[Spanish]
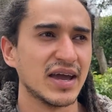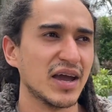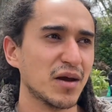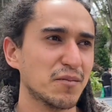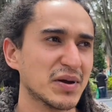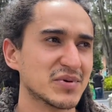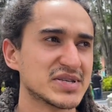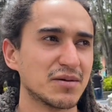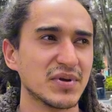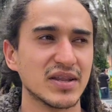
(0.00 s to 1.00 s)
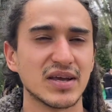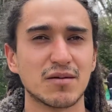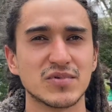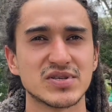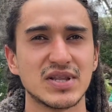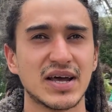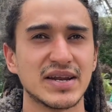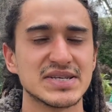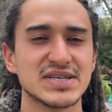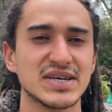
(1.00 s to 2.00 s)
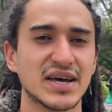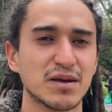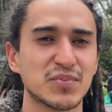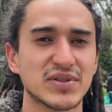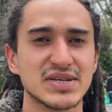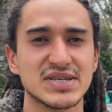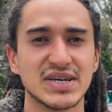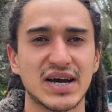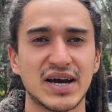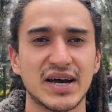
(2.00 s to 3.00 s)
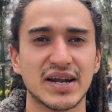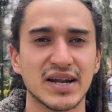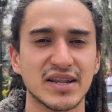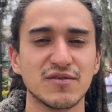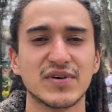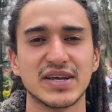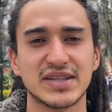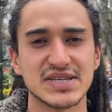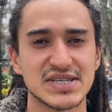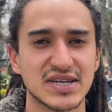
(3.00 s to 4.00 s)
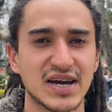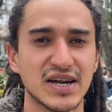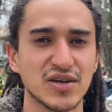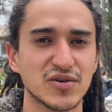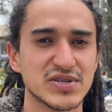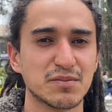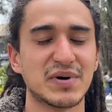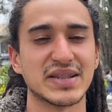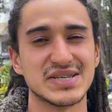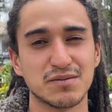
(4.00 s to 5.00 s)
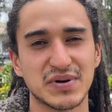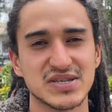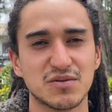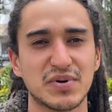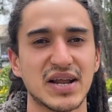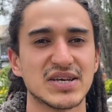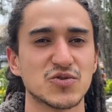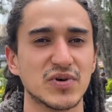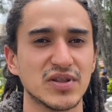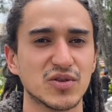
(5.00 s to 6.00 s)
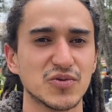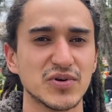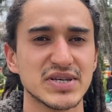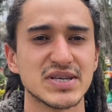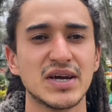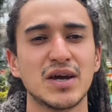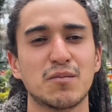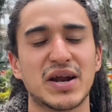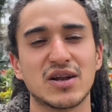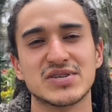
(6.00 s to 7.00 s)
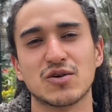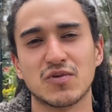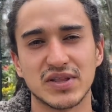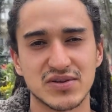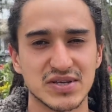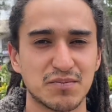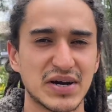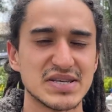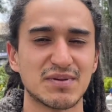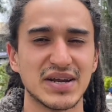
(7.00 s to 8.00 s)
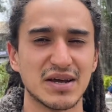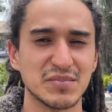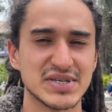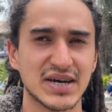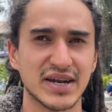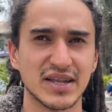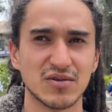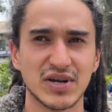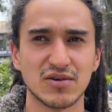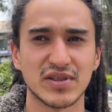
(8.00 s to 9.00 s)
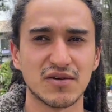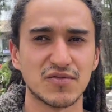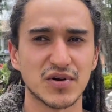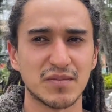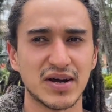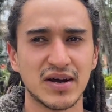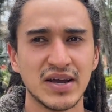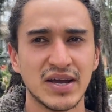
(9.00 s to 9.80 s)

Eh, vemos también, digamos, la necesidad de potenciar diferentes escenarios de participación para las juventudes, para los encuentros de paz, para dinamizar de una u otra forma